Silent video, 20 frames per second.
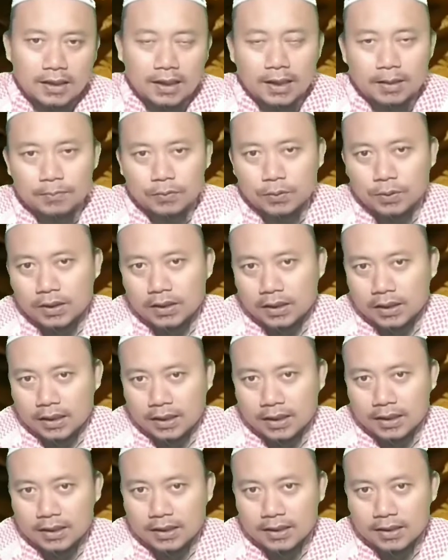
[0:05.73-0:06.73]

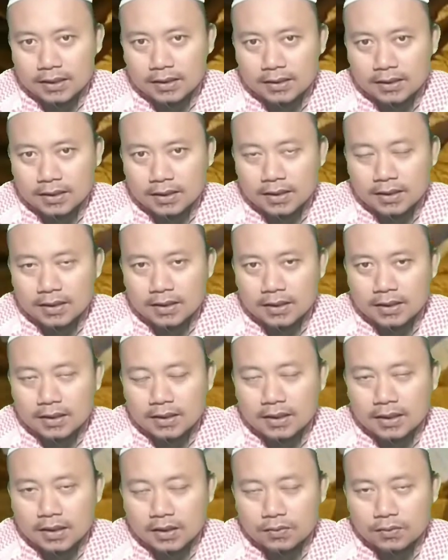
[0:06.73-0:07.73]
Alhamdulillah
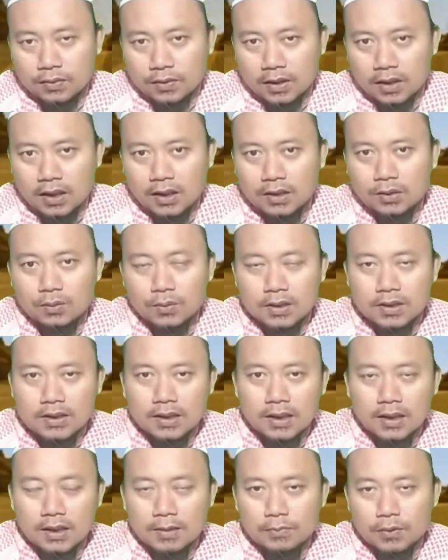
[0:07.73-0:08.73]
Assalatu
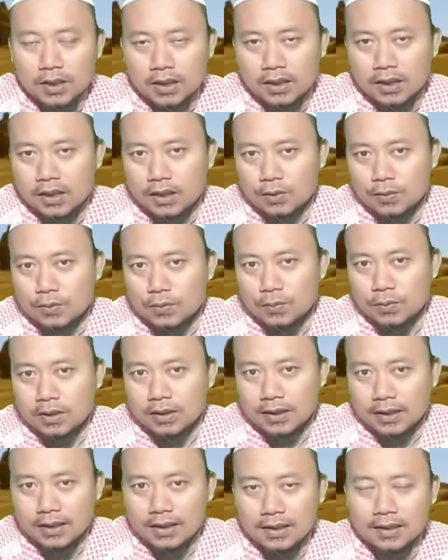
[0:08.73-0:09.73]
wassalamu ala
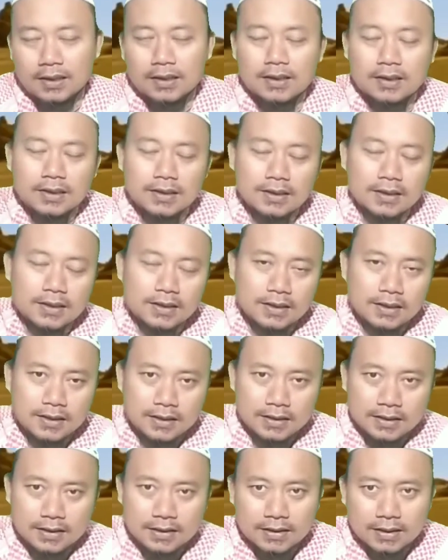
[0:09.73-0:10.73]
rasulillah
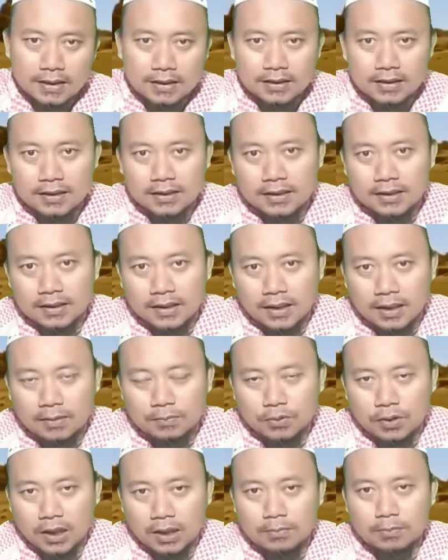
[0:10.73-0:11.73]
Sayyidina
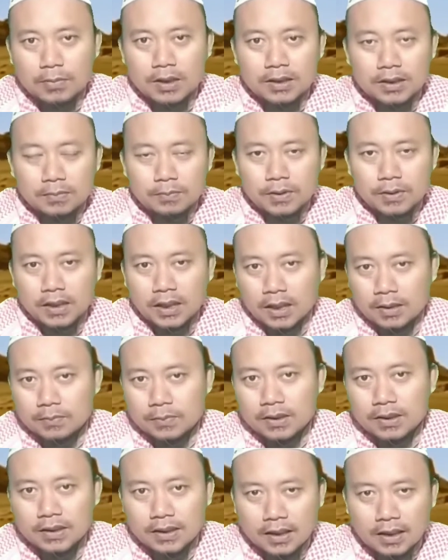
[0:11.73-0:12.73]
Muhammad ibn
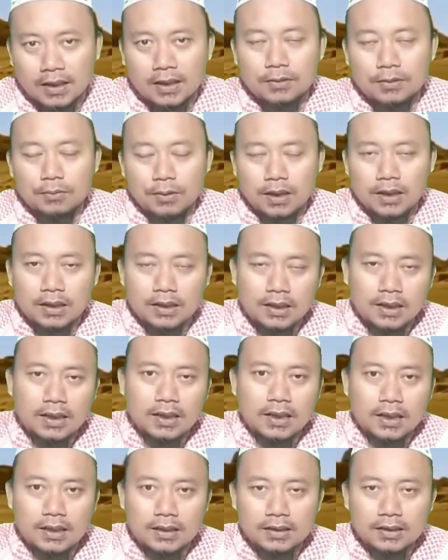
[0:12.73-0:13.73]
Abdullah wa
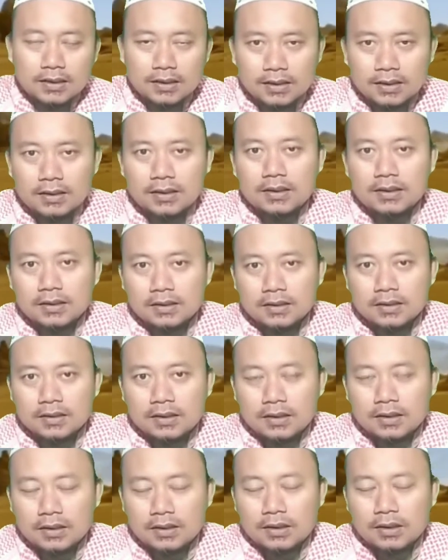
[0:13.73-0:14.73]
ala alihi
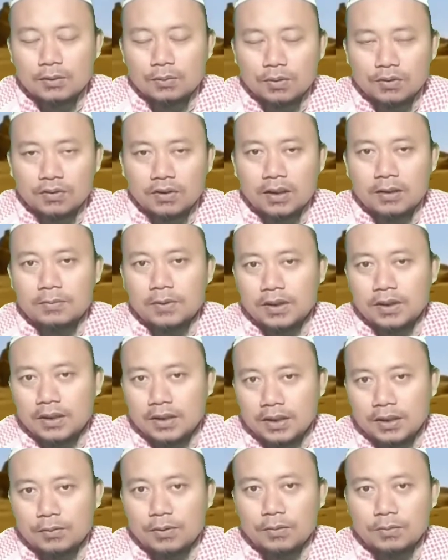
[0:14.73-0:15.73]
wa
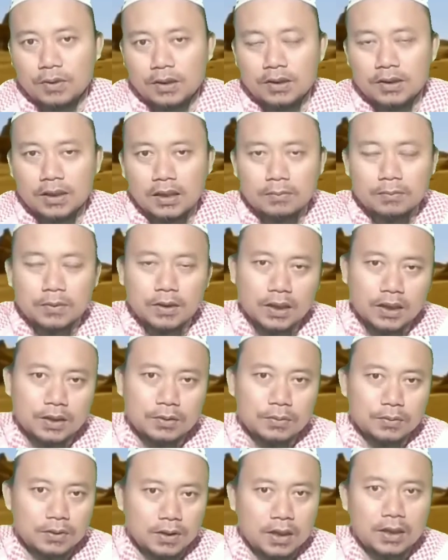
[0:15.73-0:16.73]
sahbihi wa man
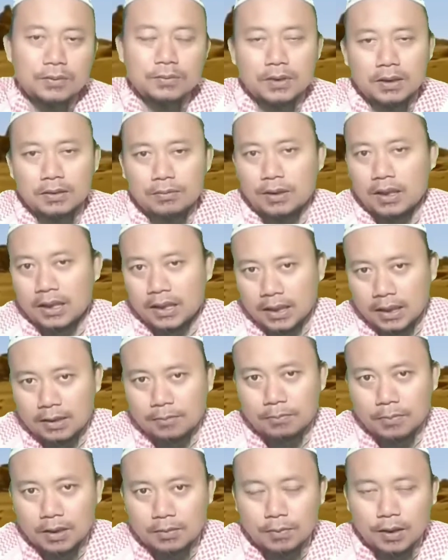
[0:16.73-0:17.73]
tabi'ahu dahu wa walah
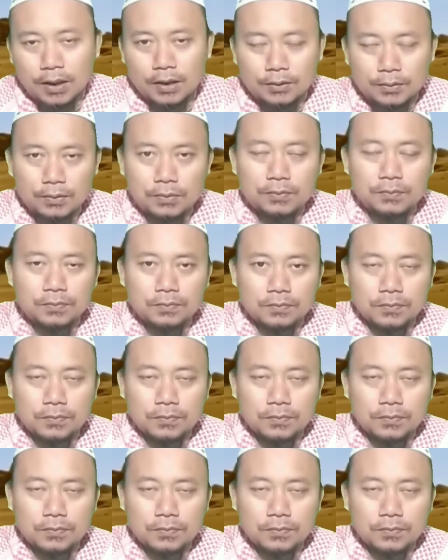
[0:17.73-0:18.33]
amma ba'du